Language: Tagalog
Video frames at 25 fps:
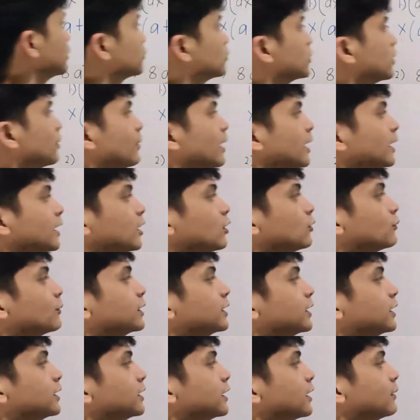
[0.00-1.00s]
naman, anong
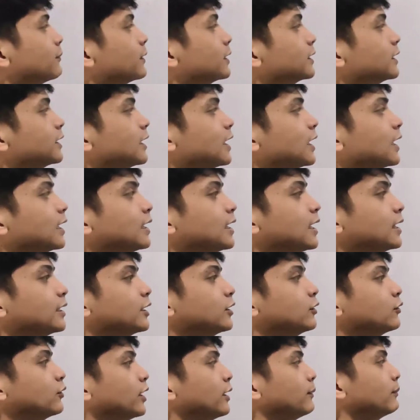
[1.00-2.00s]
matitira pag tinanggal
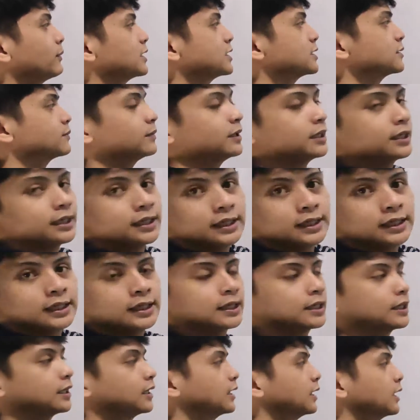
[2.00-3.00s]
natin yung a plus b?
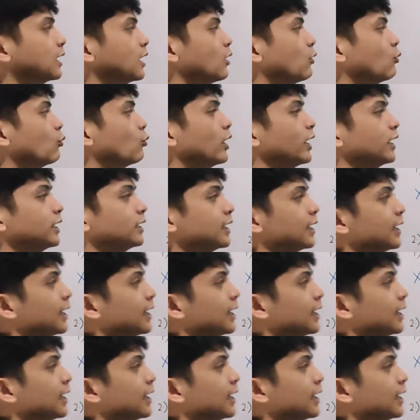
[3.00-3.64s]
y na